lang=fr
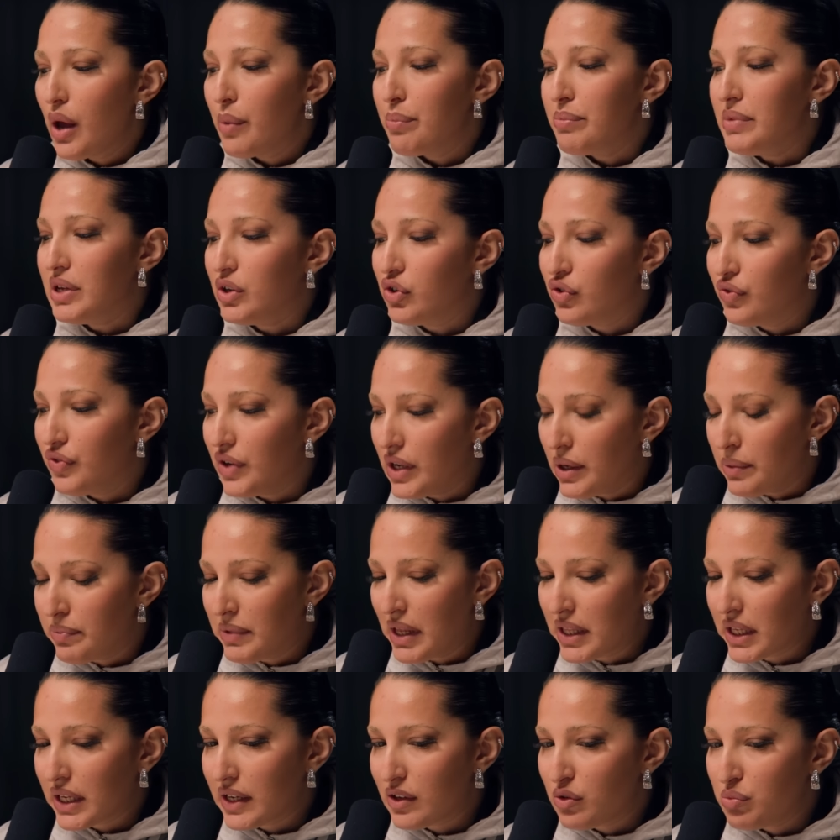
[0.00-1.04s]
mais je vais
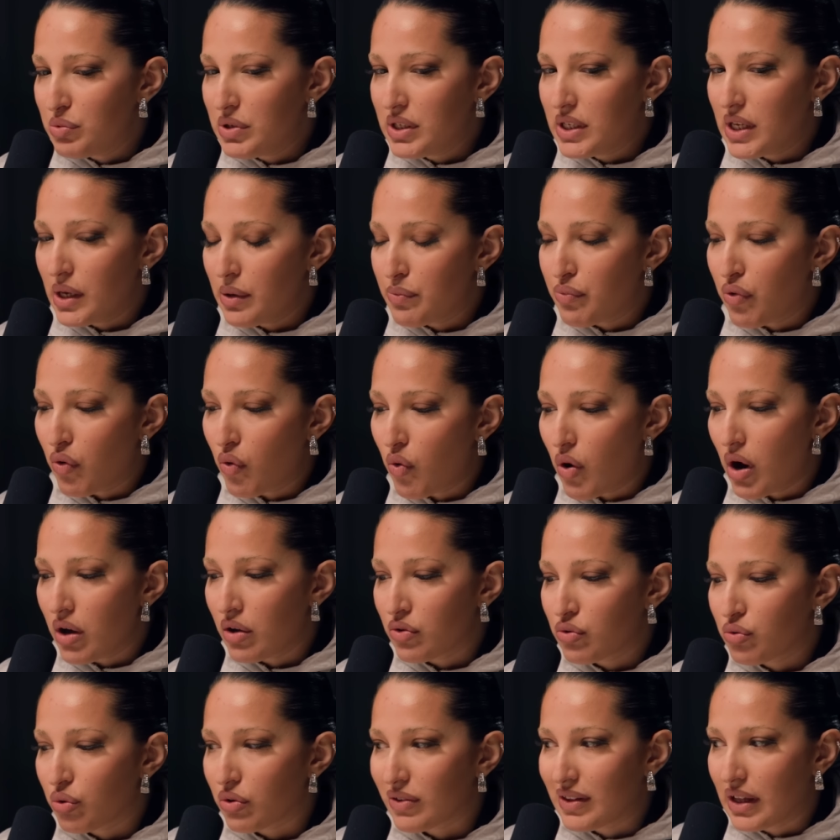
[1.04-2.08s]
peut-être expliquer pourquoi
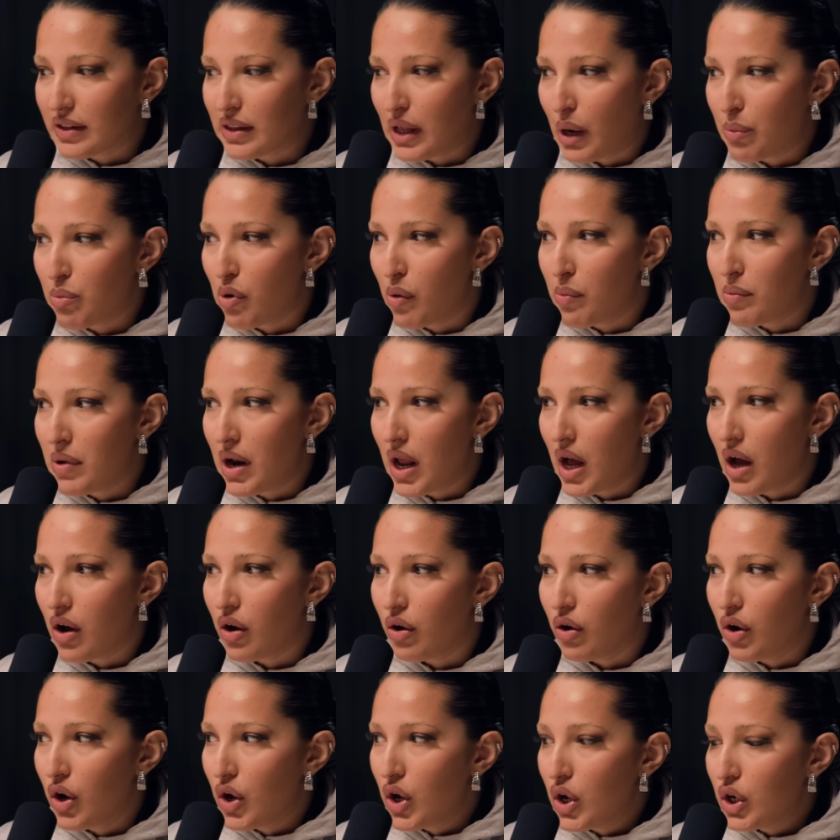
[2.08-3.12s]
sur cet album-là,
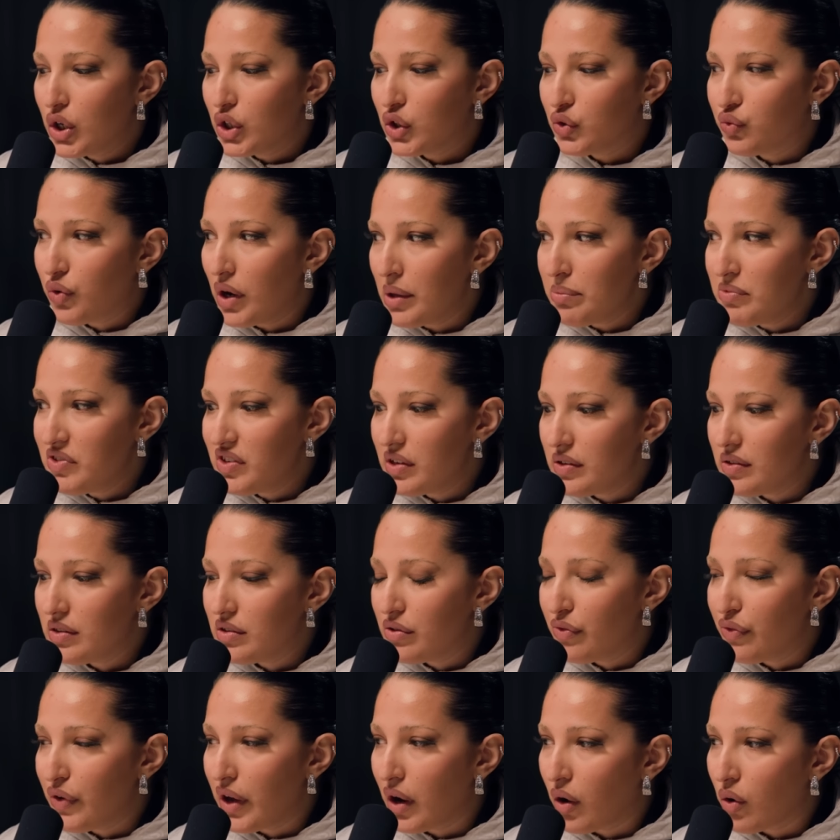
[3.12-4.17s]
euh, je vois une petite
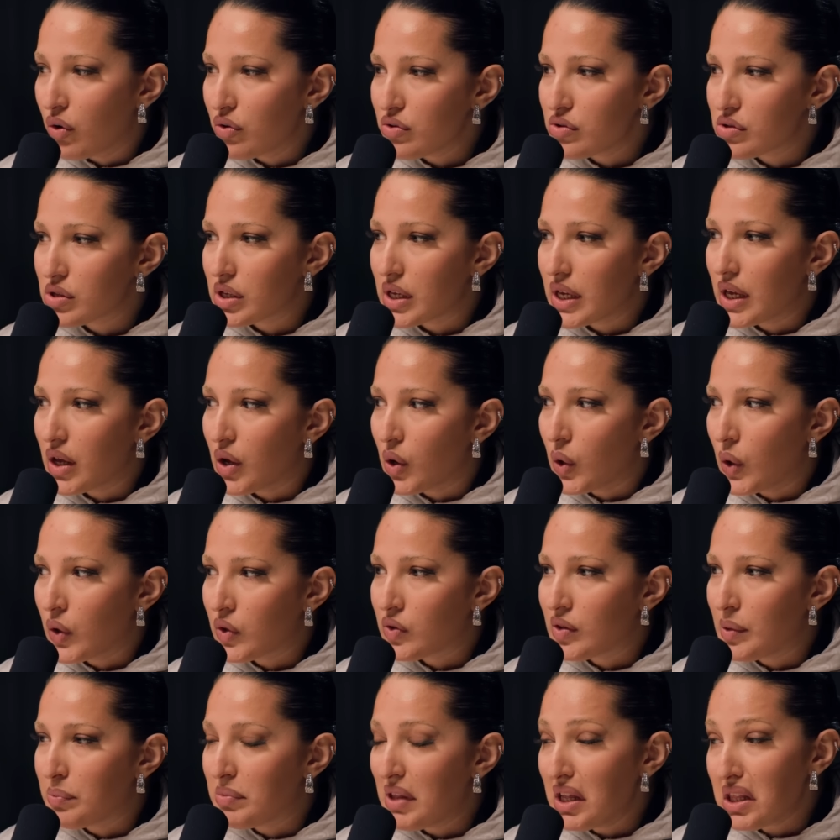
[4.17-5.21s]
différence. Euh,
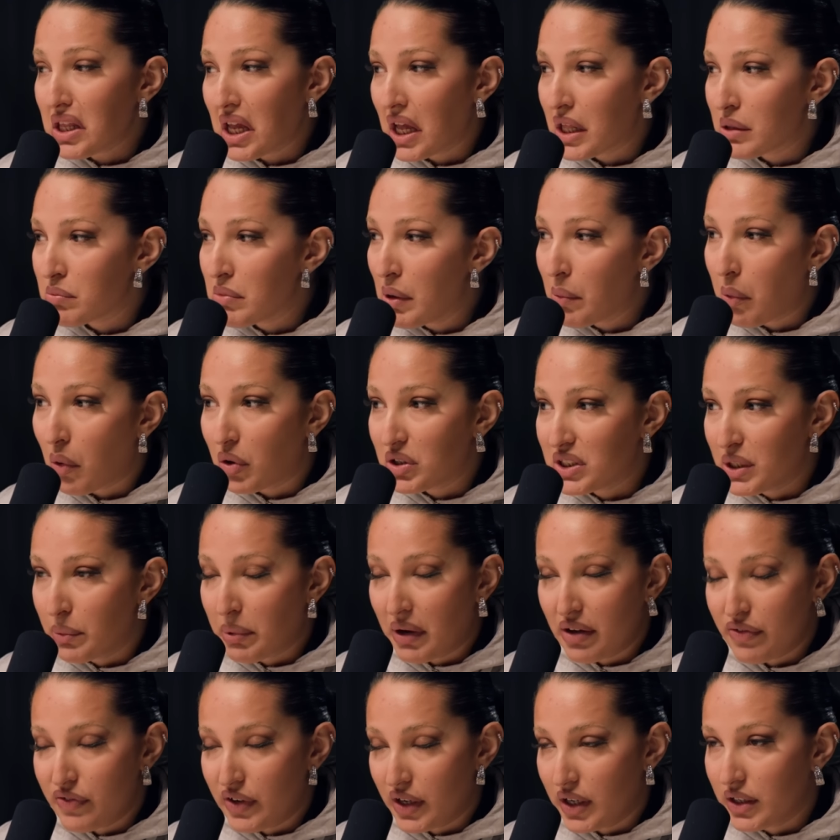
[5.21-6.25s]
c'est peut-être un de mes projets
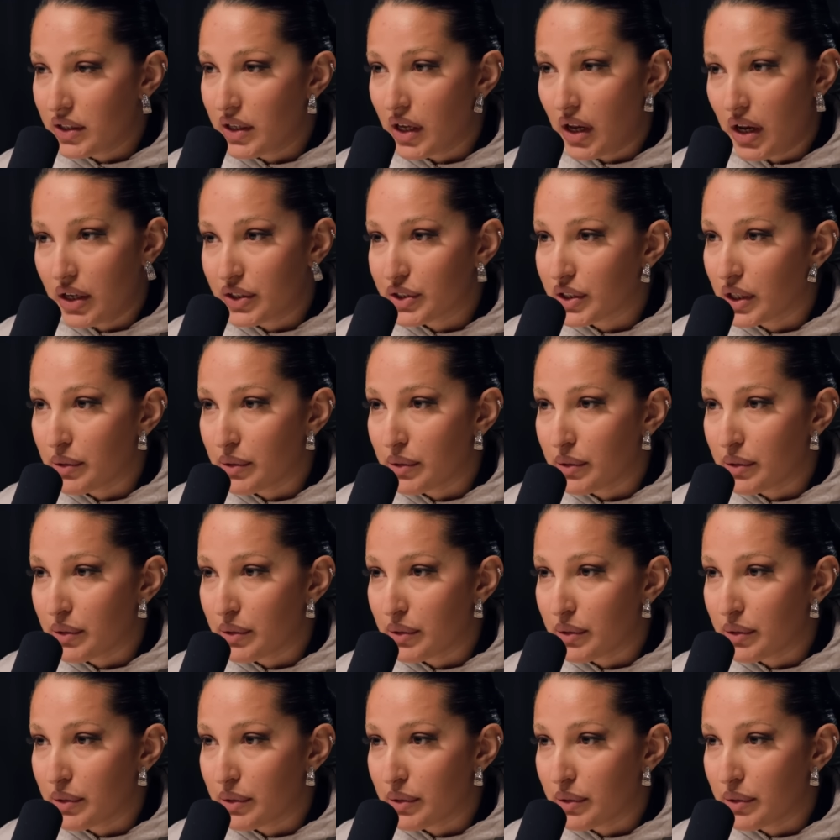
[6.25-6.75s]
préférés de Kalash